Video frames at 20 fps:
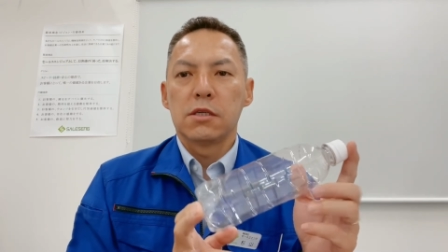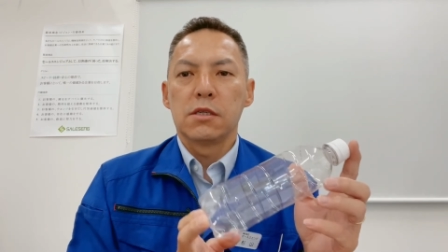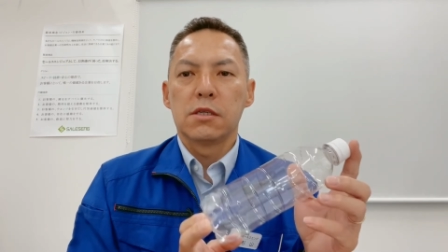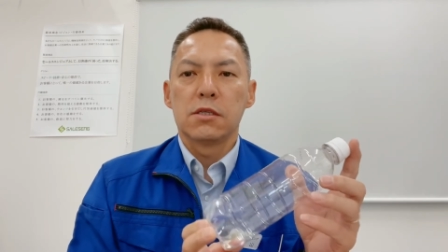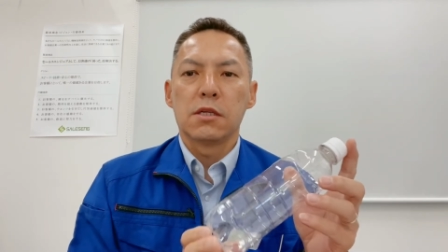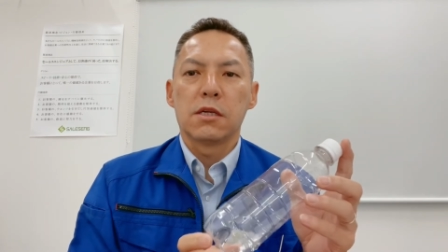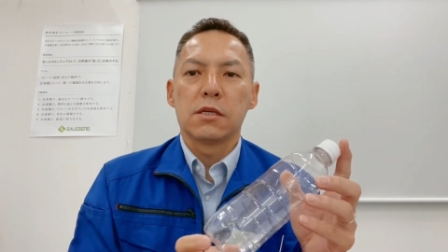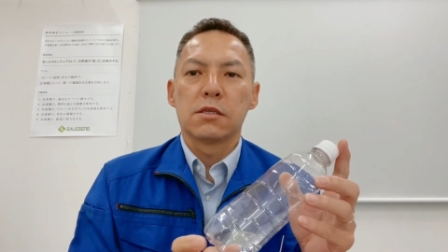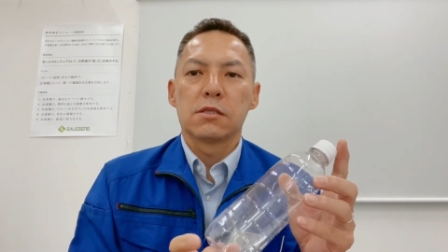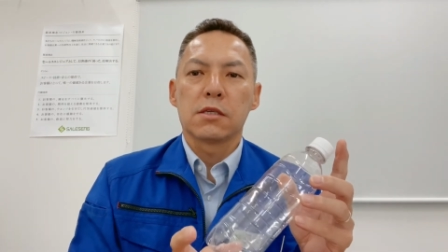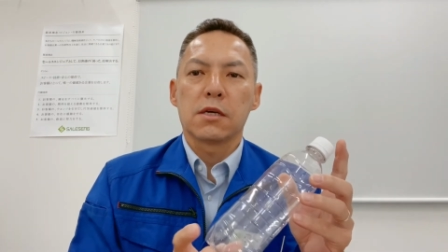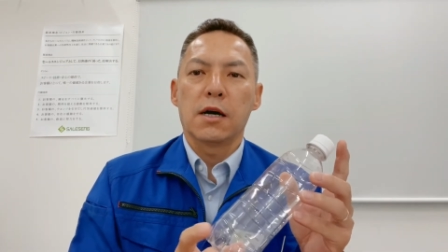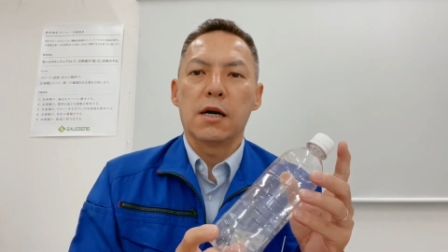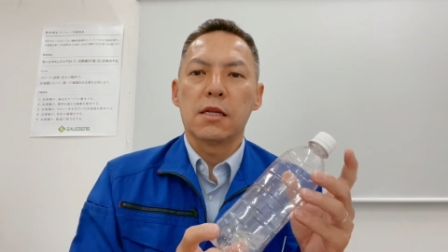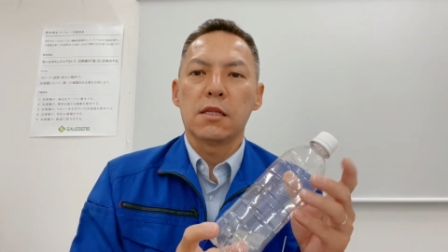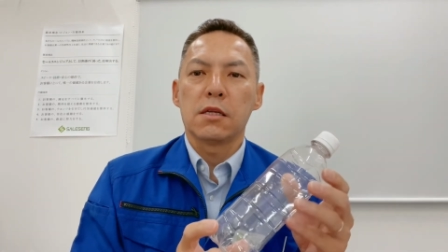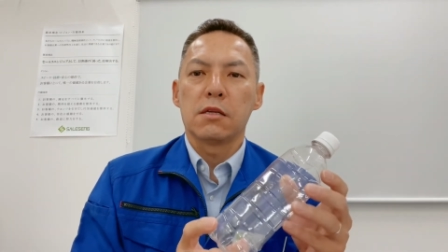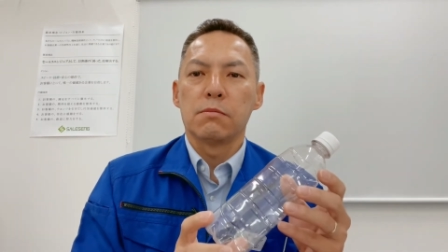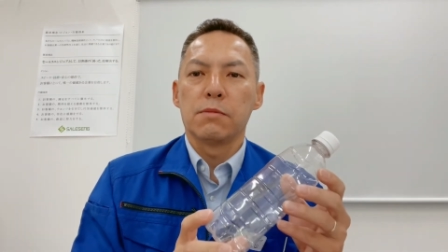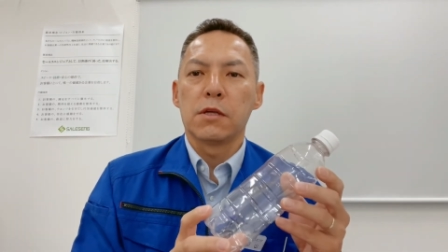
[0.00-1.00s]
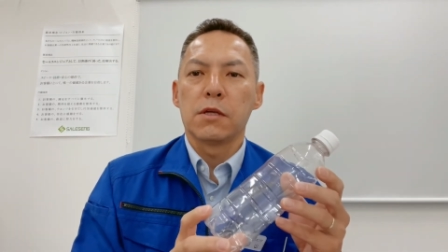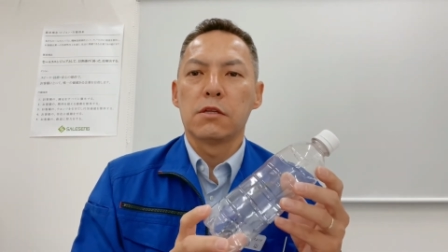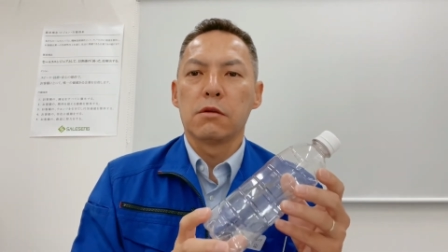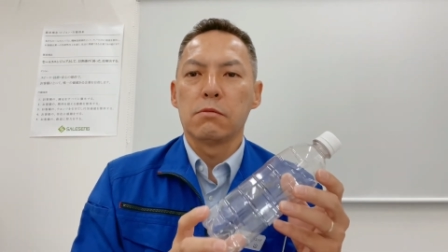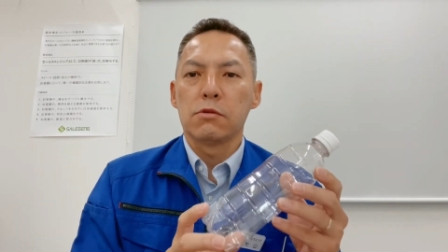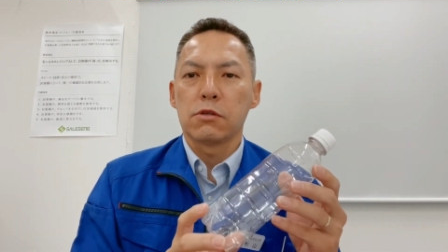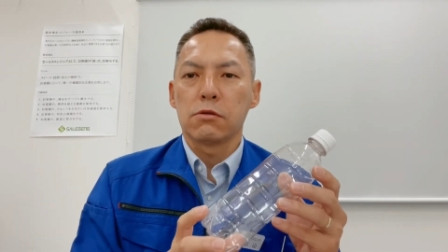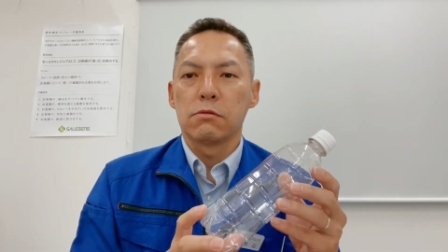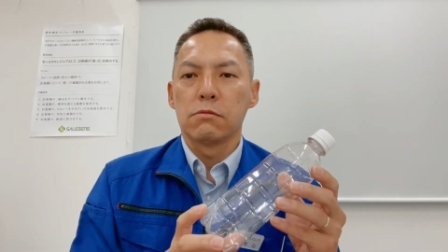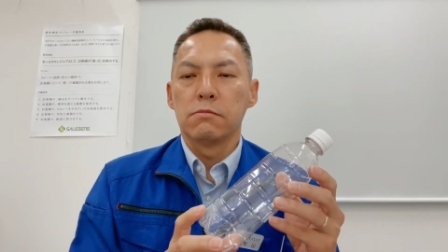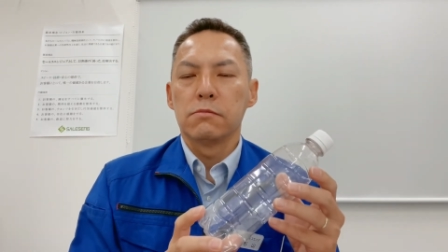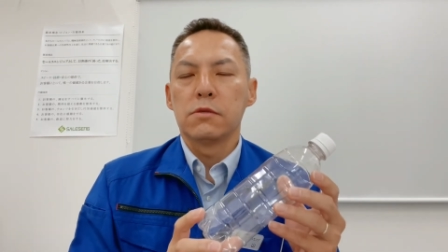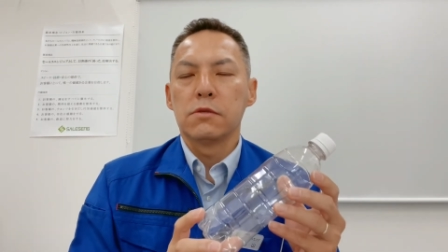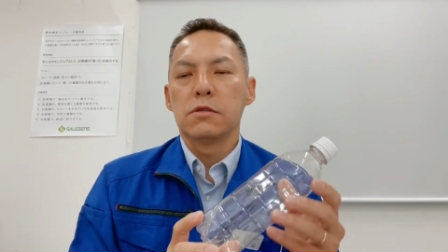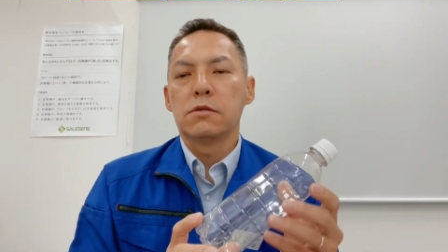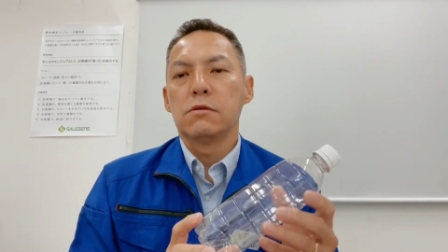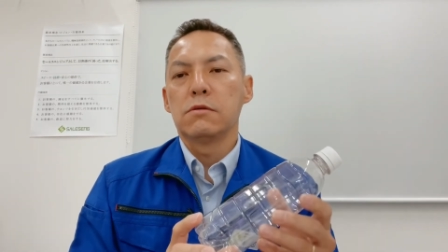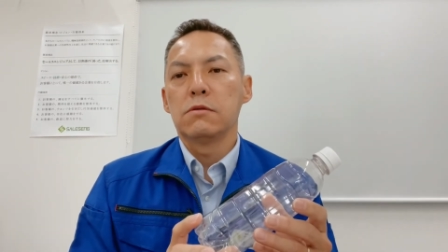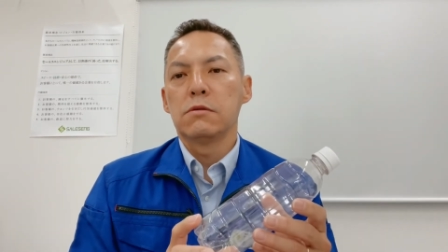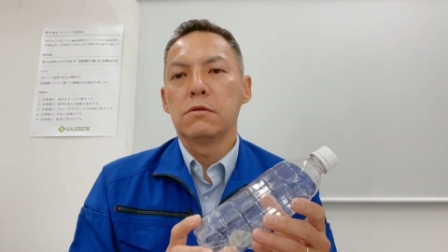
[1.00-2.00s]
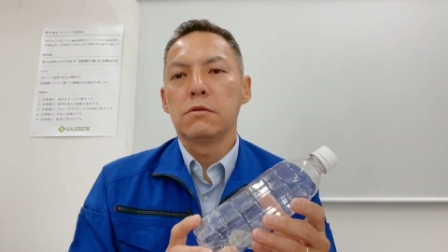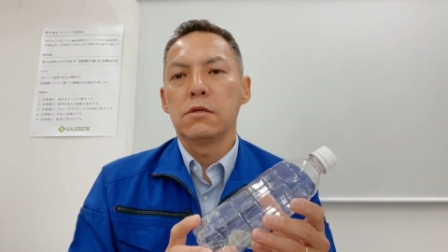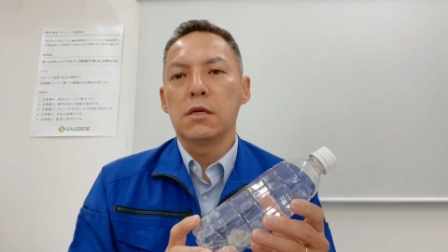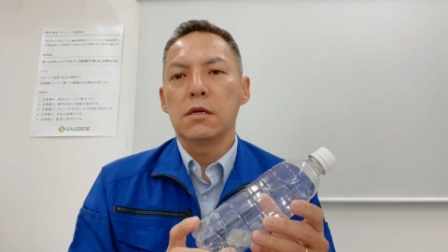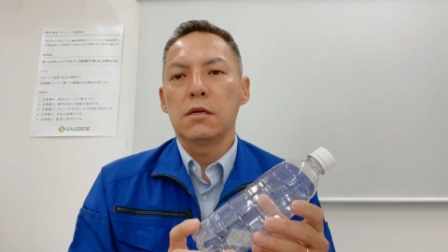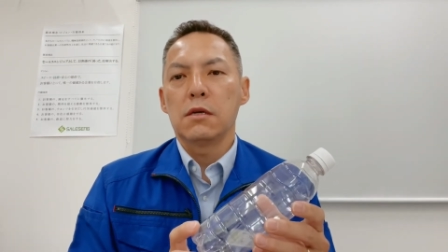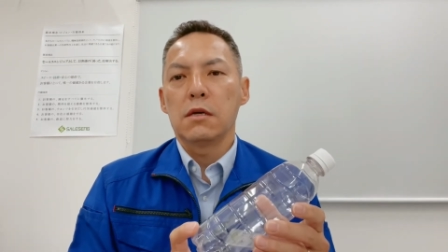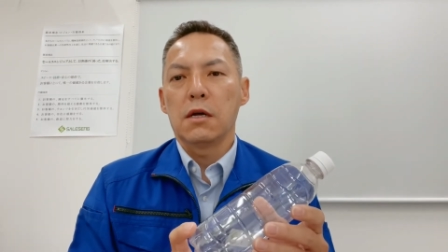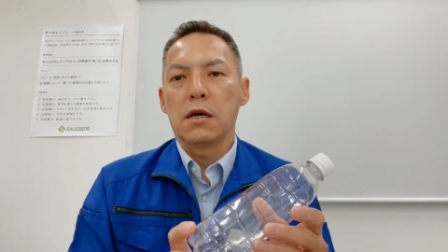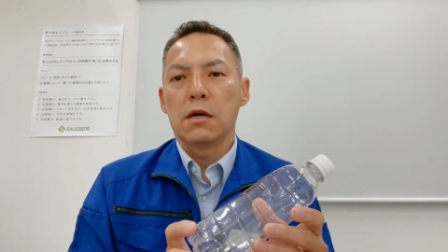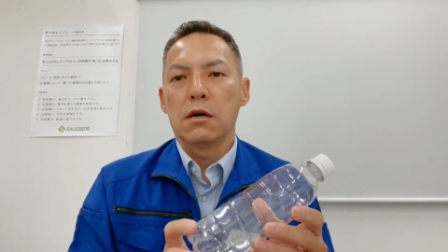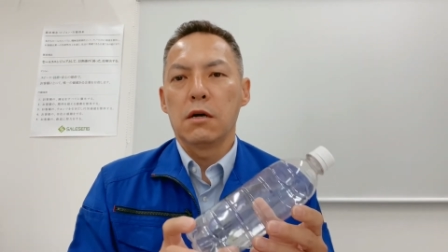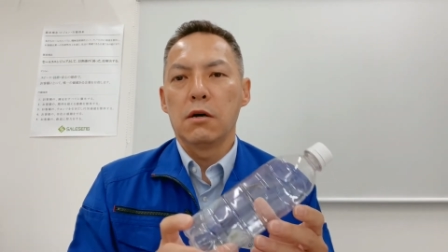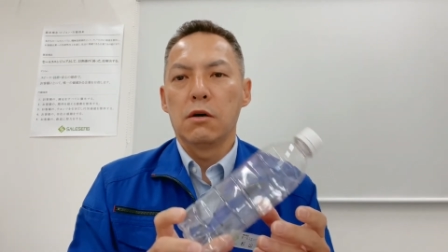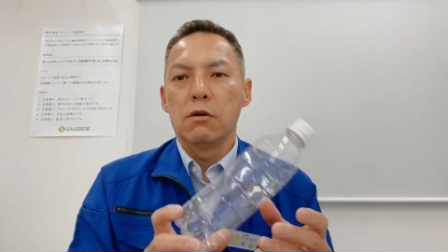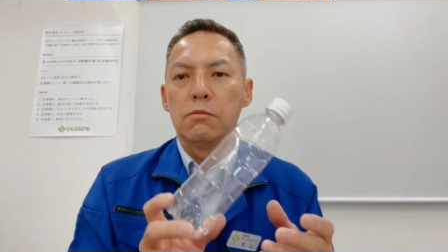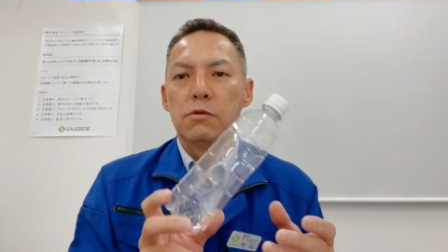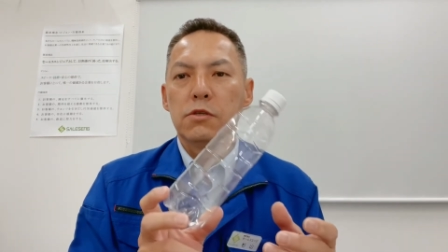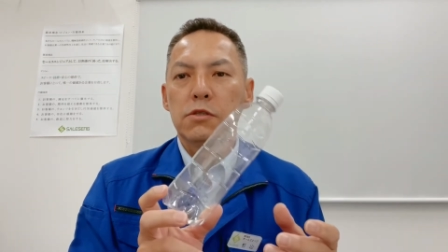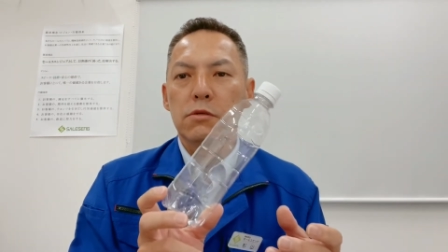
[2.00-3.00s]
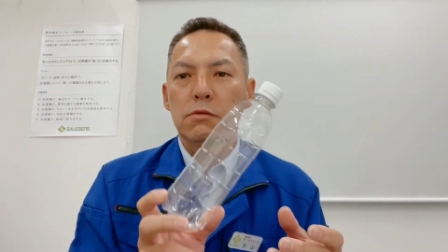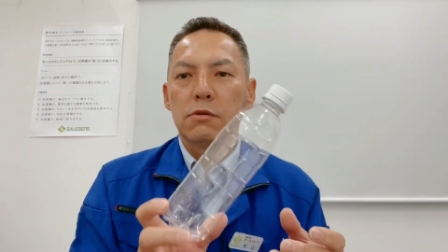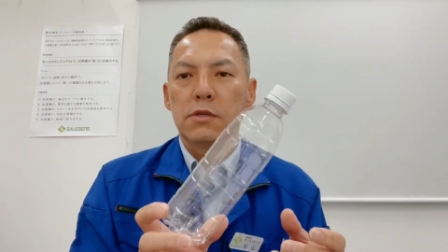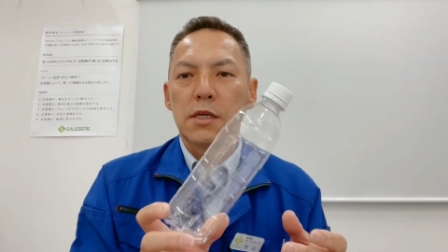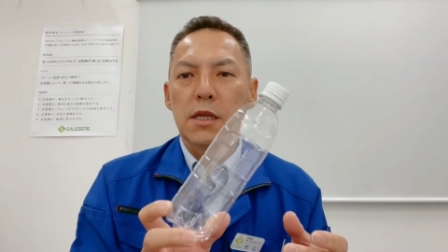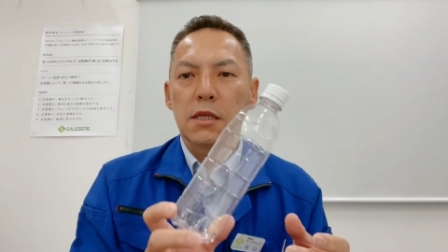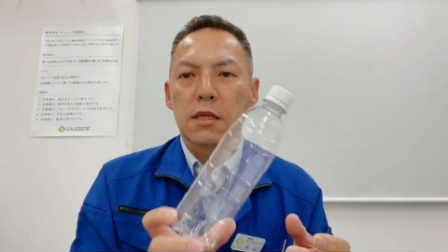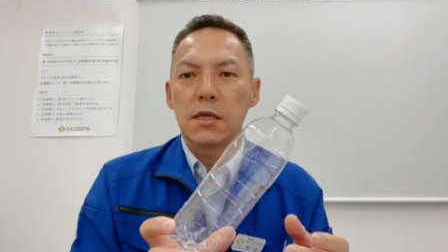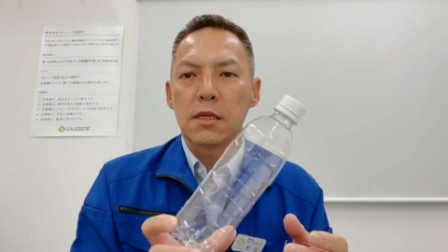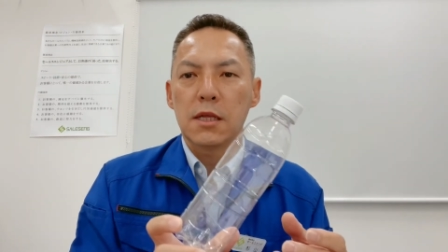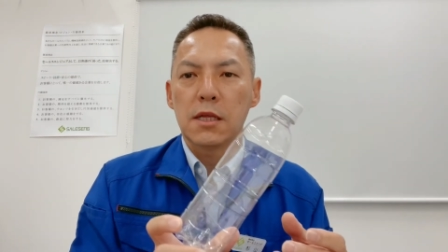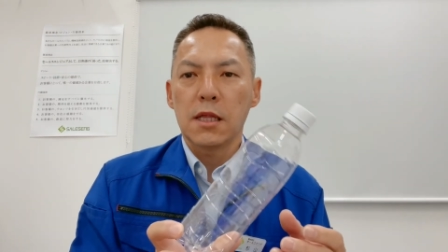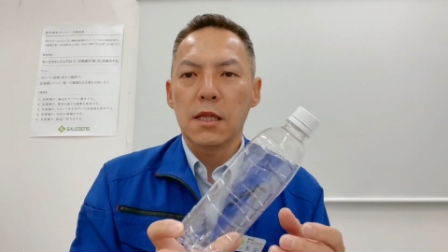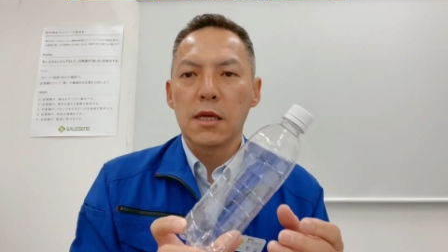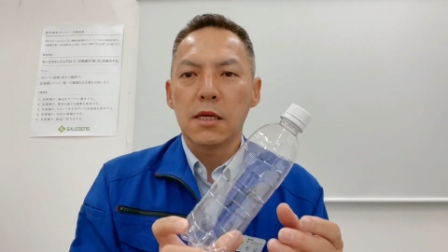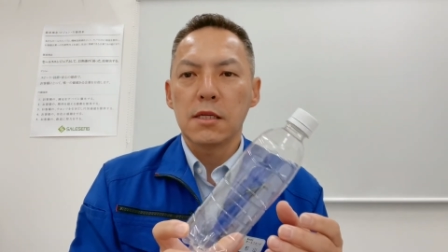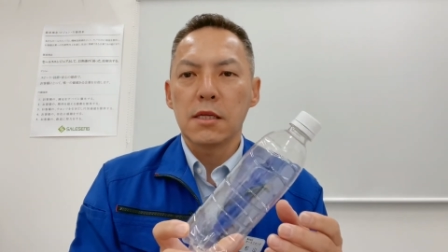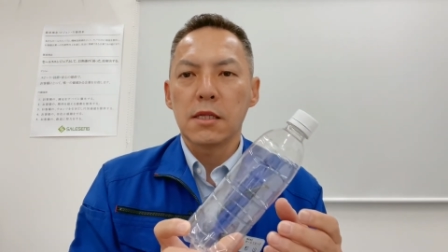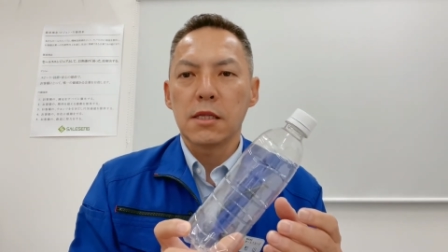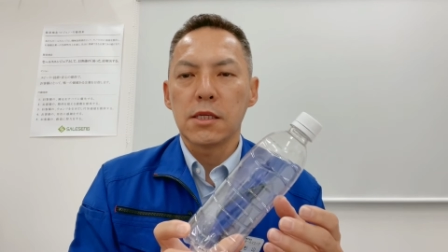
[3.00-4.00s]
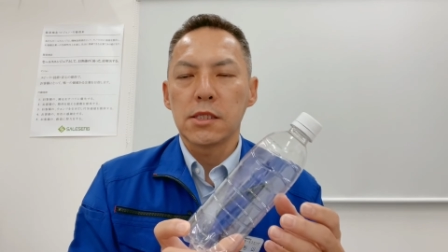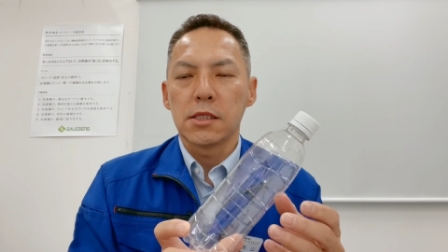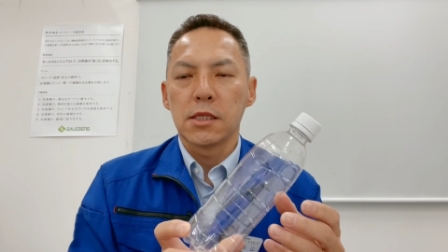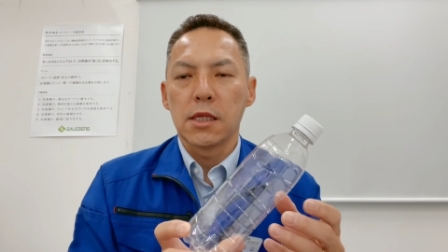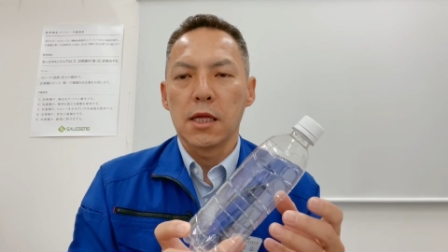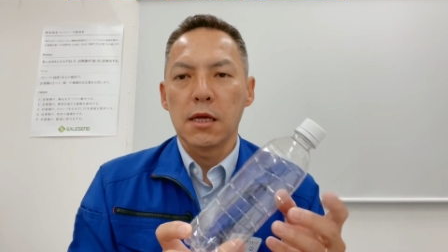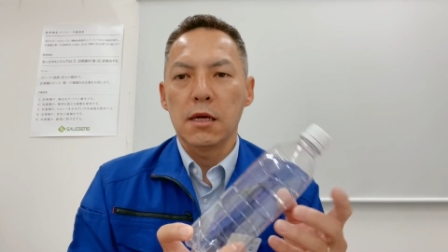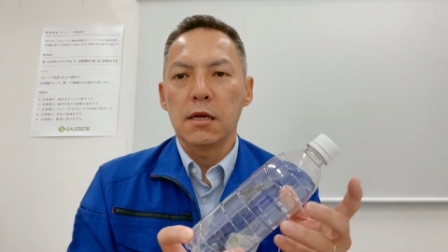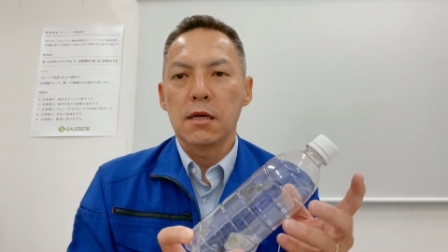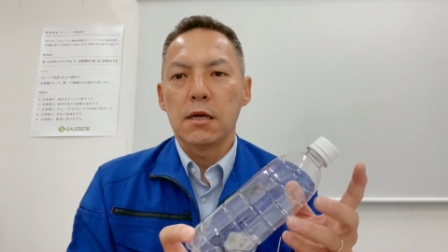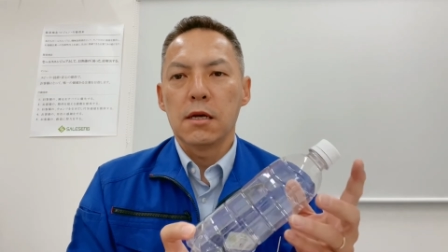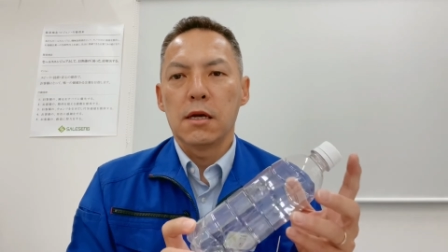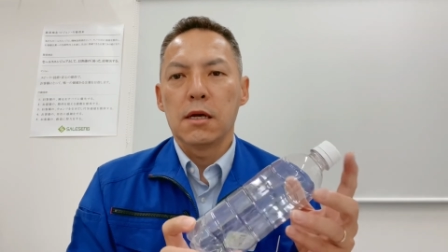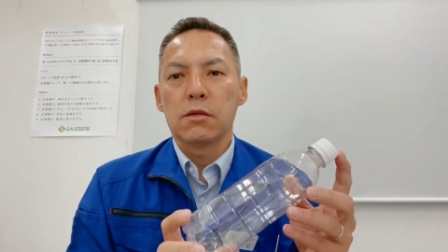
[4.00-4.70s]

で使われているペットボトルに、えー、お水を入れていただいてですね、